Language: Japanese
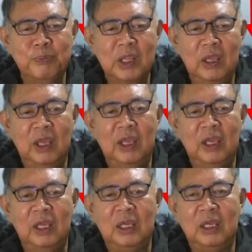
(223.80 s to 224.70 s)

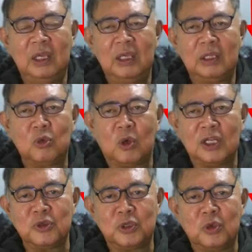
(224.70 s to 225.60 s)
えー、東
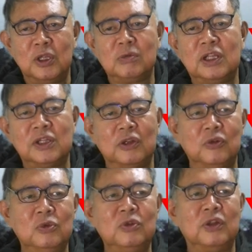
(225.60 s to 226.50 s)
海で聞こえなくなったり
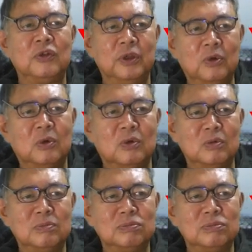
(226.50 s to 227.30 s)
するんですけど、